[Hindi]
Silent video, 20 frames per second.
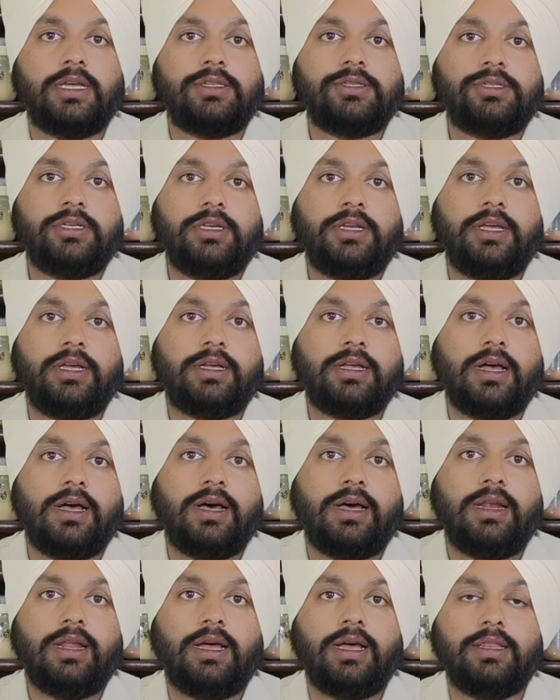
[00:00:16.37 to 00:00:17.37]
सत
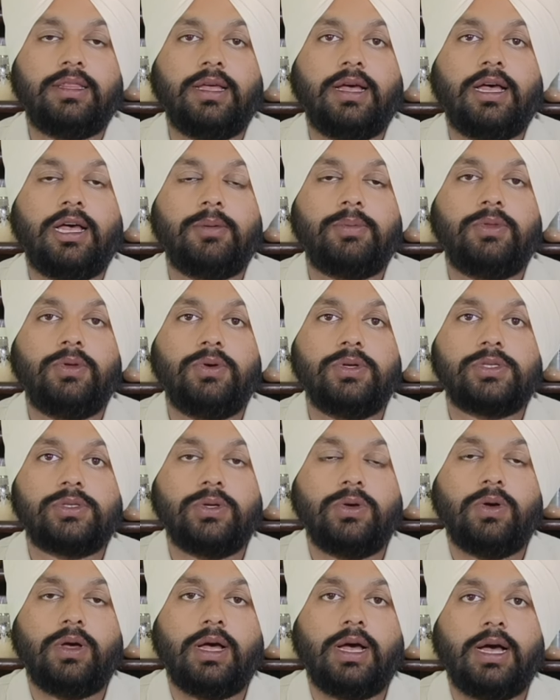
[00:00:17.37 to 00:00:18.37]
श्रीकाल आदाब
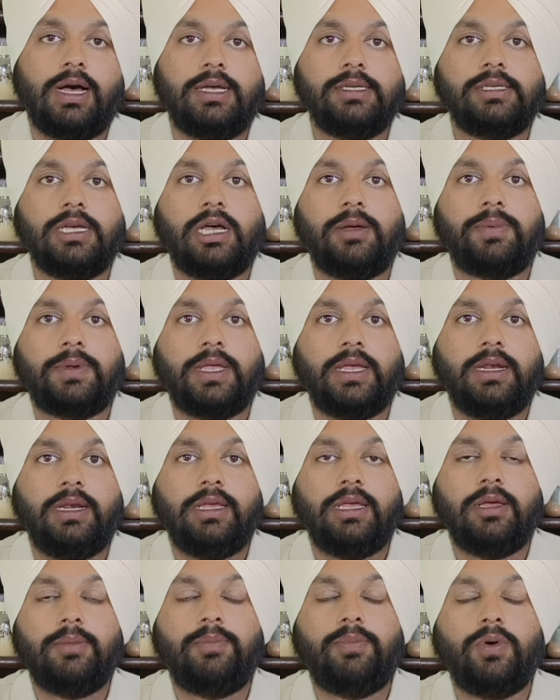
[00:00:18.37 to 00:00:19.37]
दोस्तों आज आपके
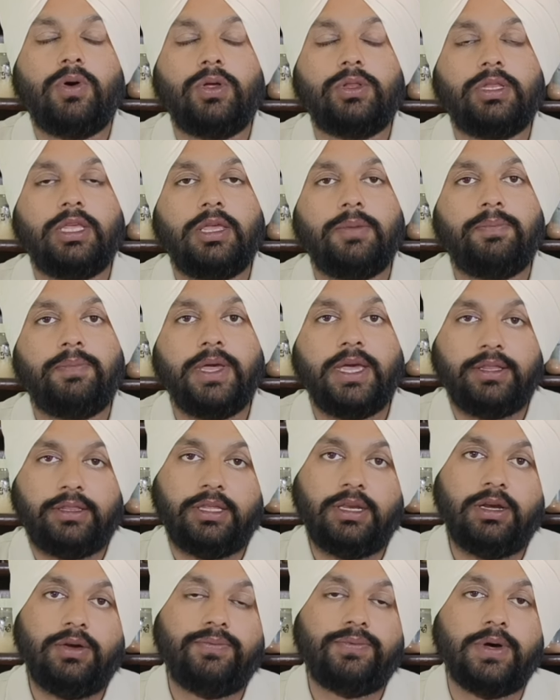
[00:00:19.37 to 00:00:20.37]
लिए बहुत ही
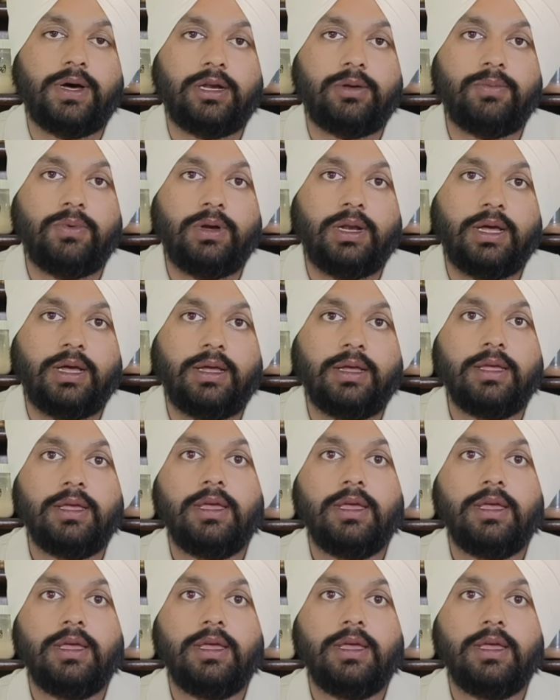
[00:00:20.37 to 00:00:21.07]
बेहतरीन फार्मूला